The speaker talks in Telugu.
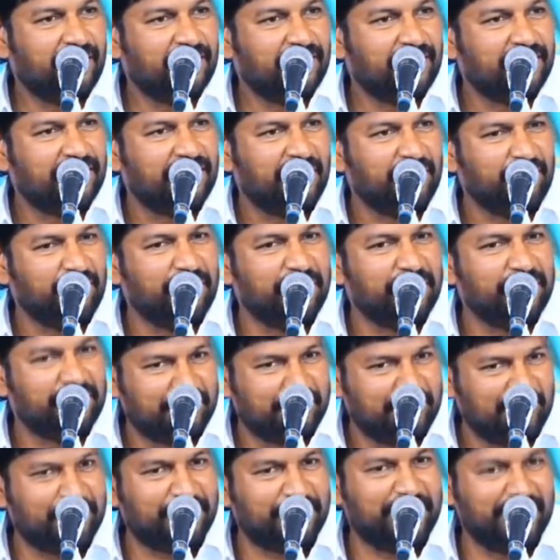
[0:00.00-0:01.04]
దేవునికి
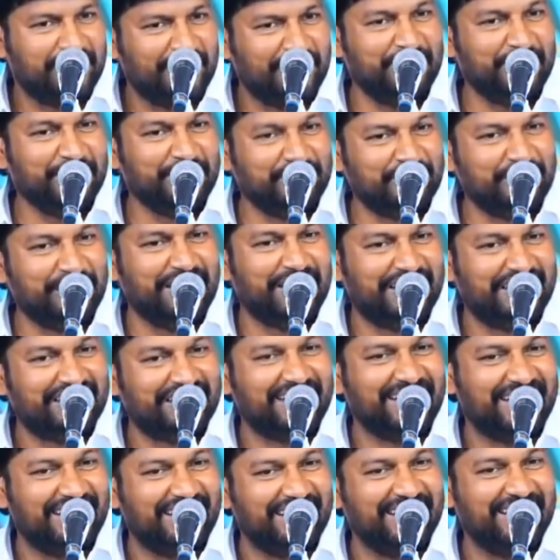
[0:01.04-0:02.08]
స్తోత్రం కలుగును
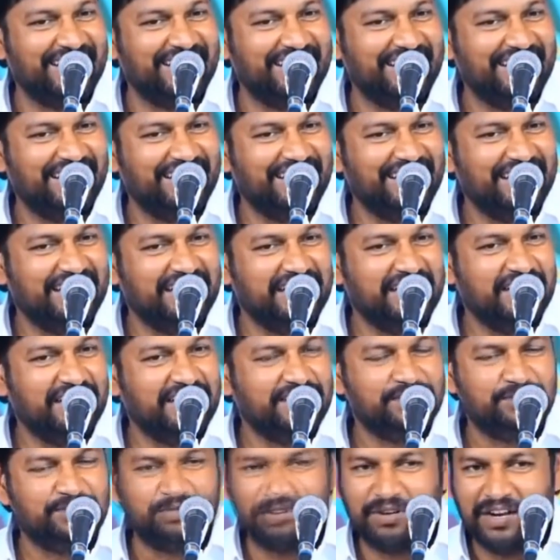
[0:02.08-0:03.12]
గాక
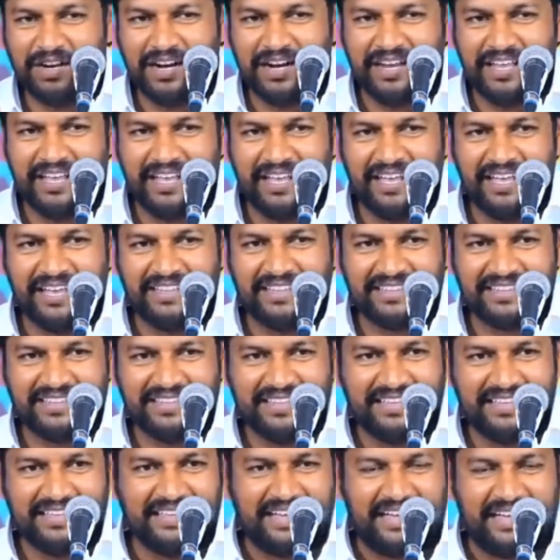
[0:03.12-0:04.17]
చూడండి
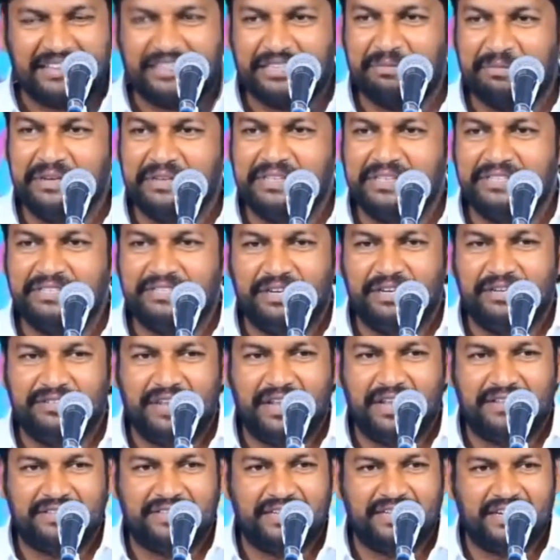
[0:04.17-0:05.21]
అంతమంది
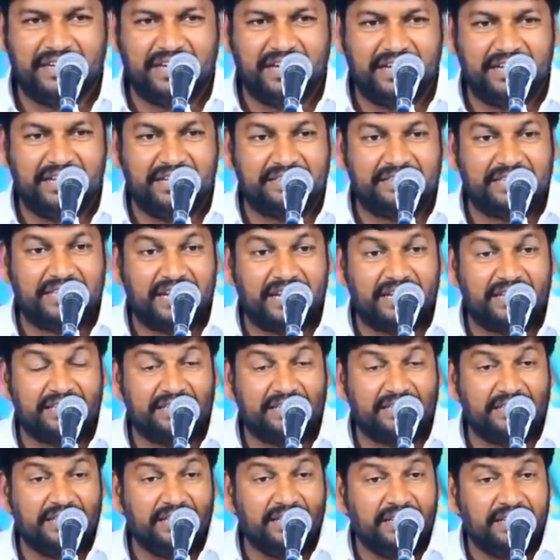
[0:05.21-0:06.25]
చేతులు ఎత్తారు కానీ తన
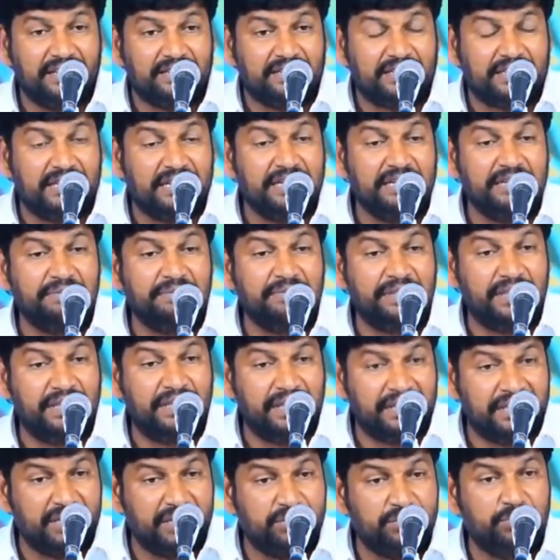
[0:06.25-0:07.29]
తండ్రి మీద
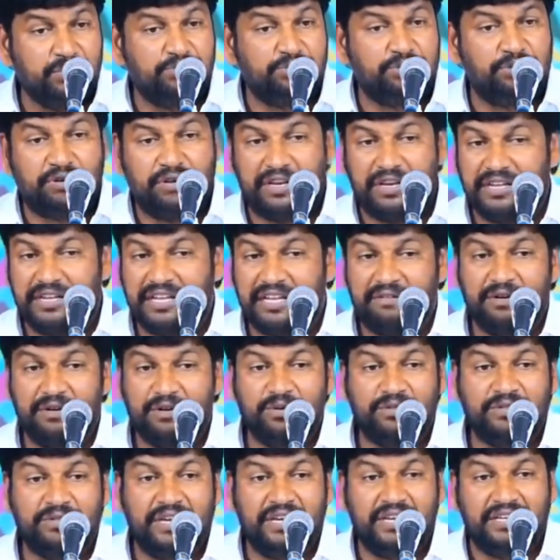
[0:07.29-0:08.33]
ఎక్కి కూర్చోడానికి
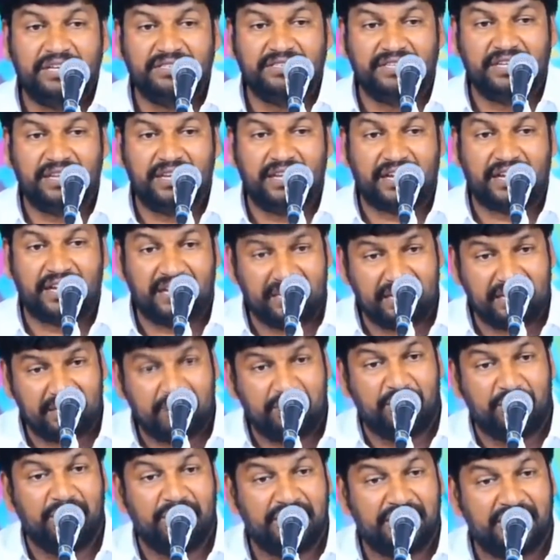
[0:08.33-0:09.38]
ఎవడూ ధైర్యం చేయలే కానీ
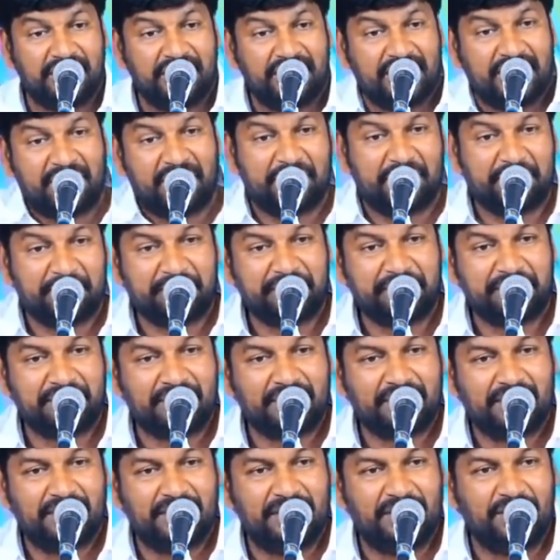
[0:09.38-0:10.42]
కొడుకు ఎక్కాడు
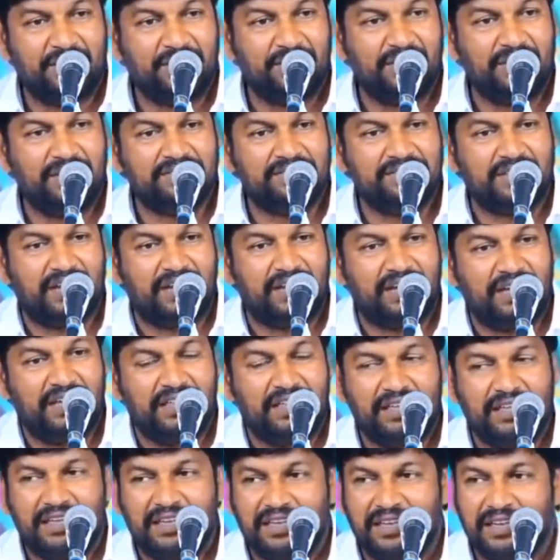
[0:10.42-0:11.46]
ఎందుకో తెలుసా
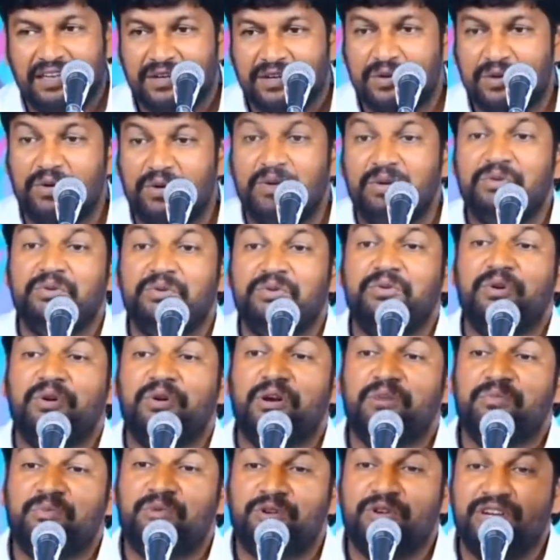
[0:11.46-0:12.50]
కొడుకుకు
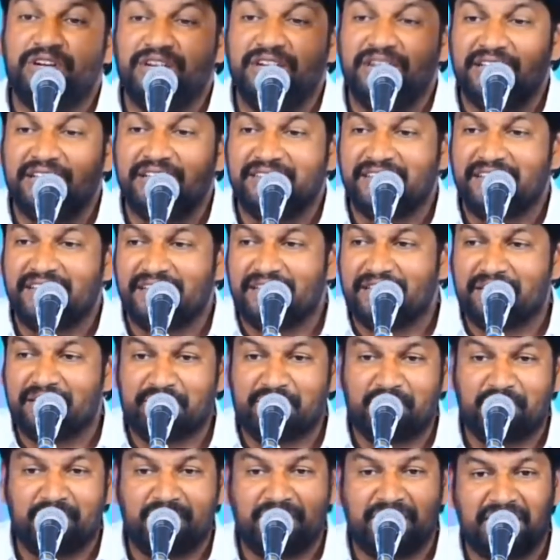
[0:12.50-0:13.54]
ఒక మొండి ధైర్యం
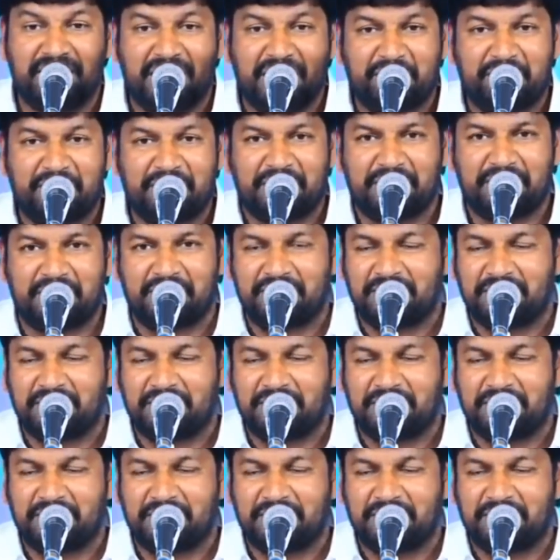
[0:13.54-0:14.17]
మొండి నమ్మకం